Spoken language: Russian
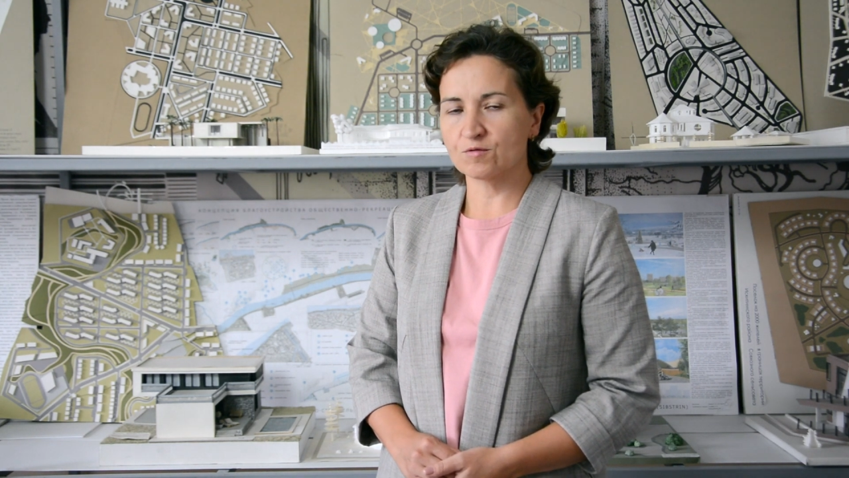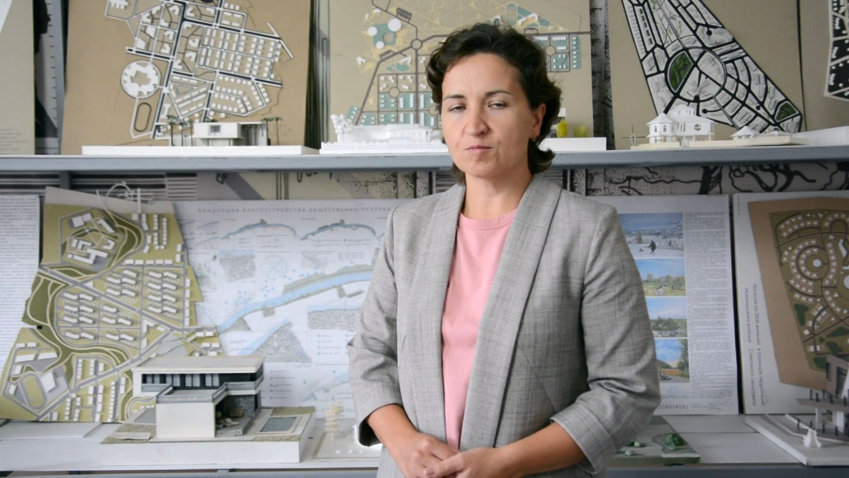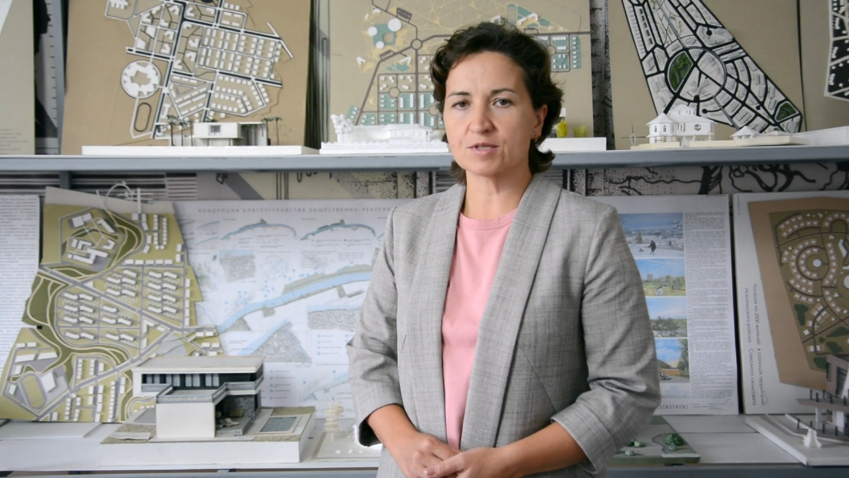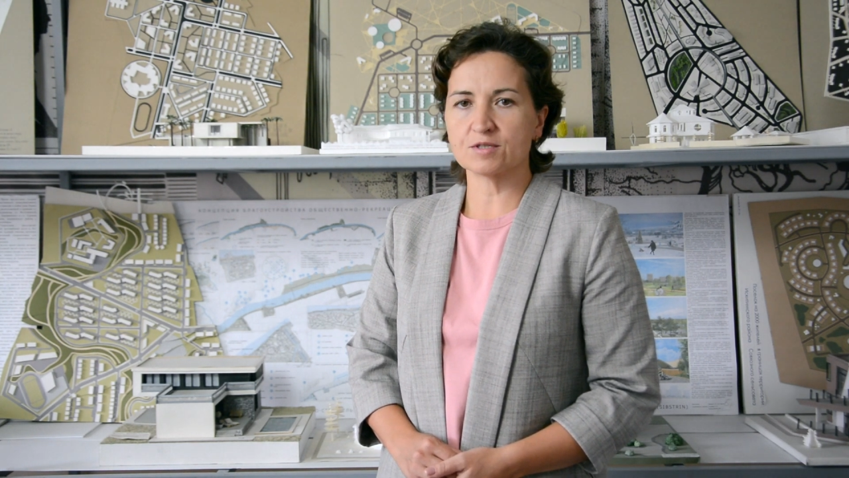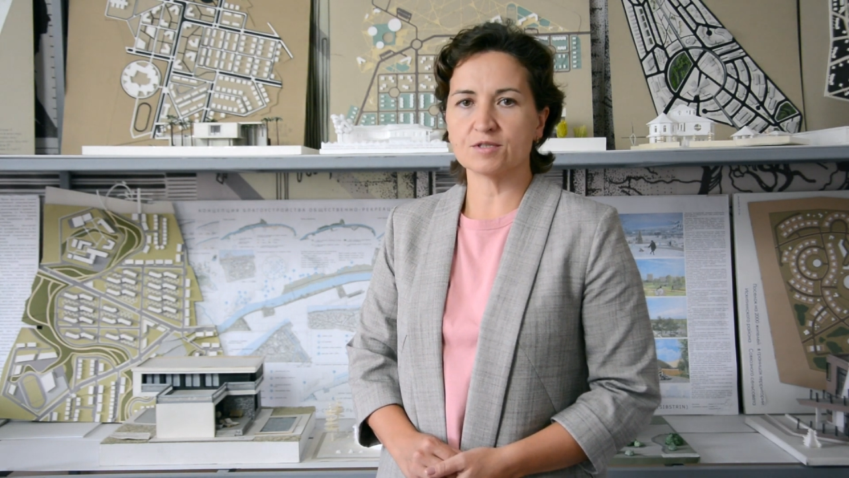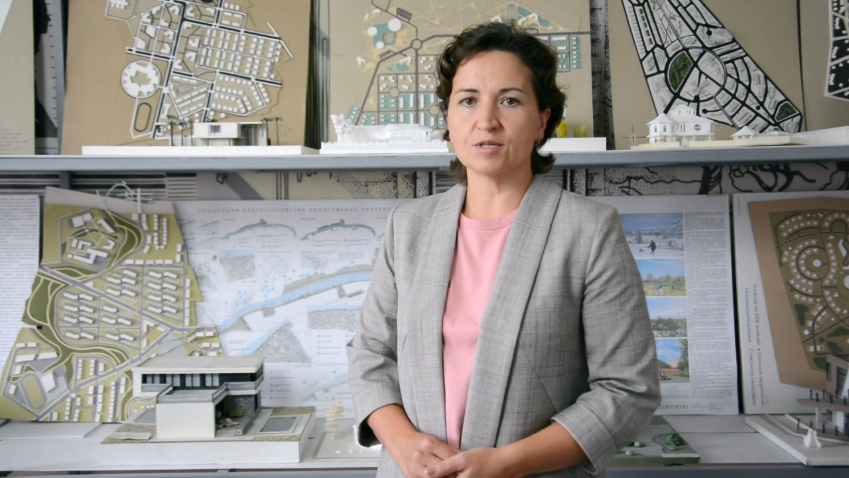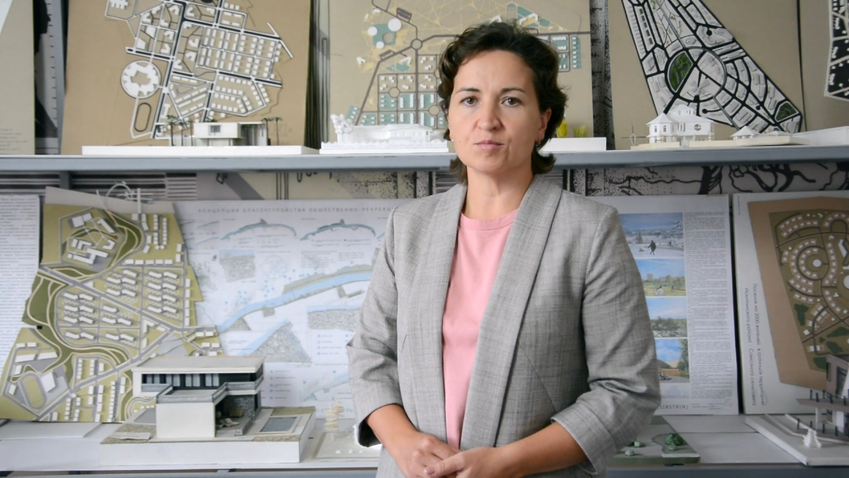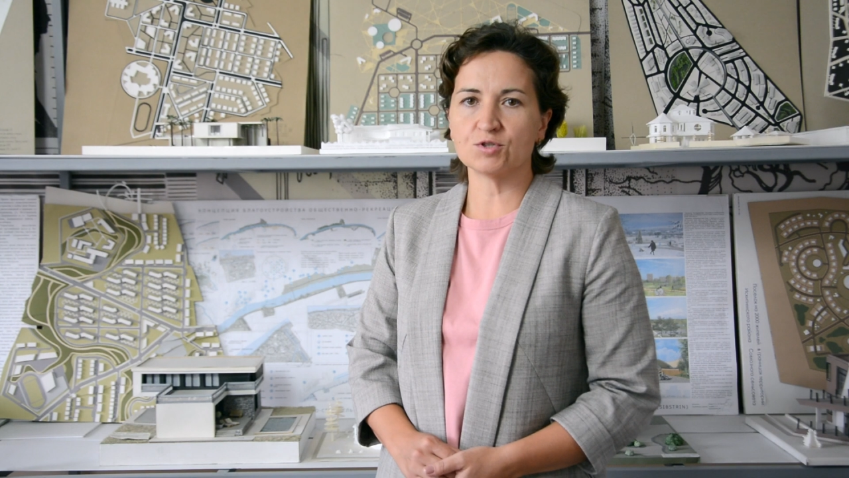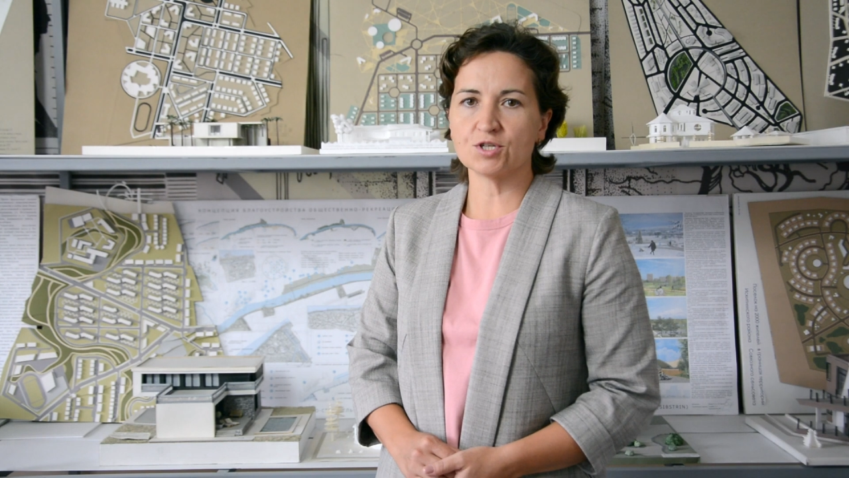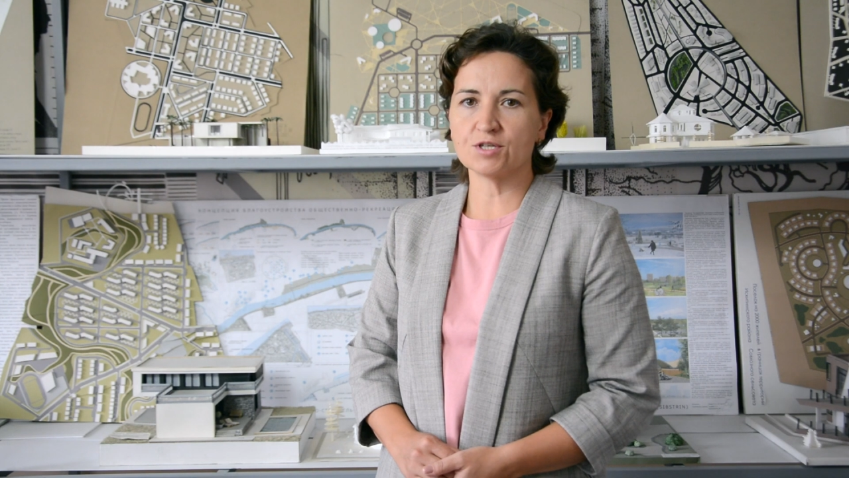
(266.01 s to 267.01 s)
в процессе
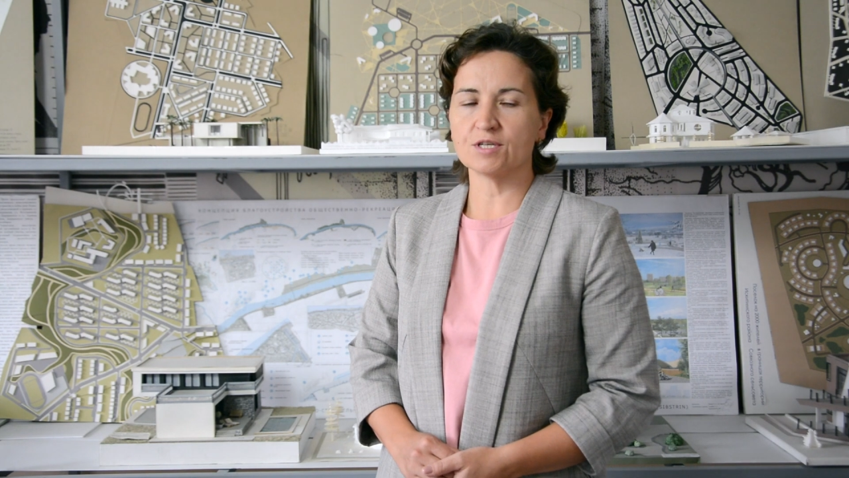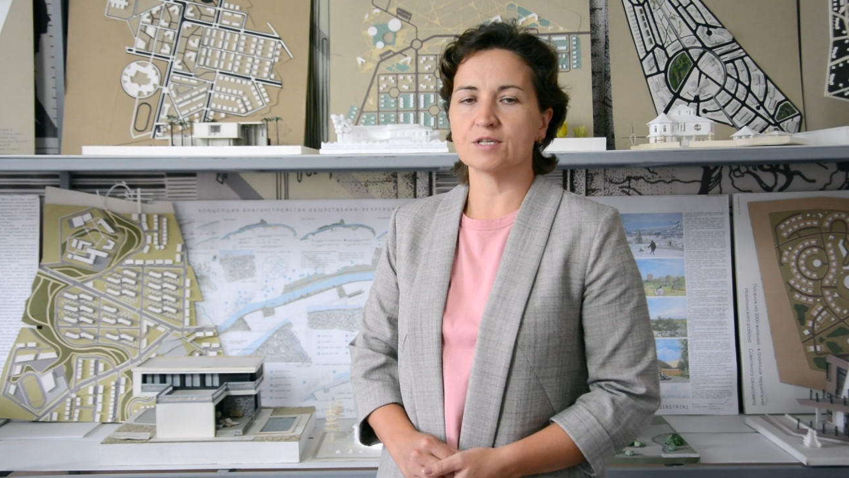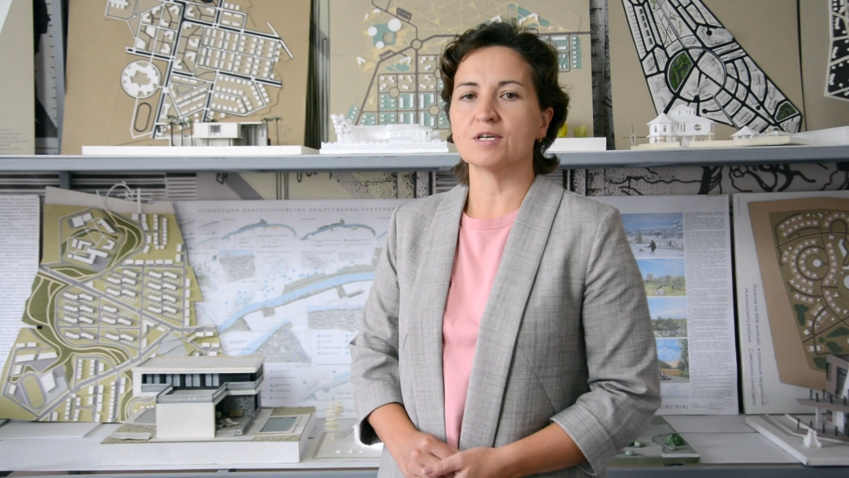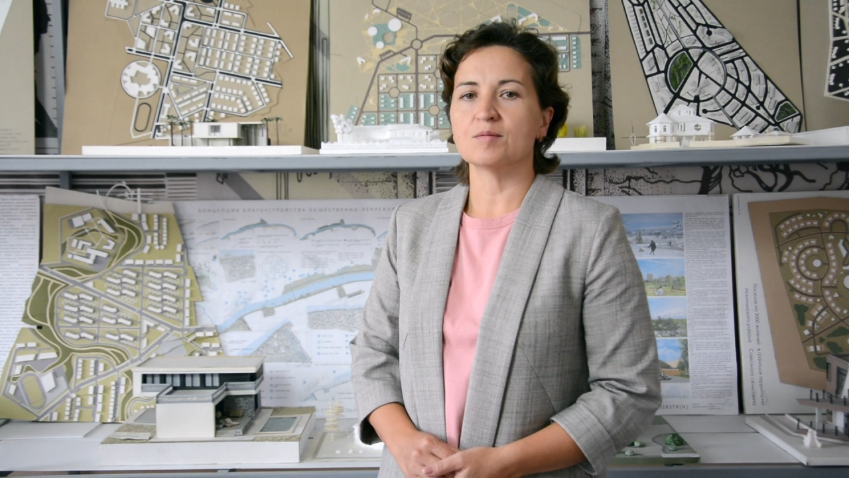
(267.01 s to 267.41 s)
обучения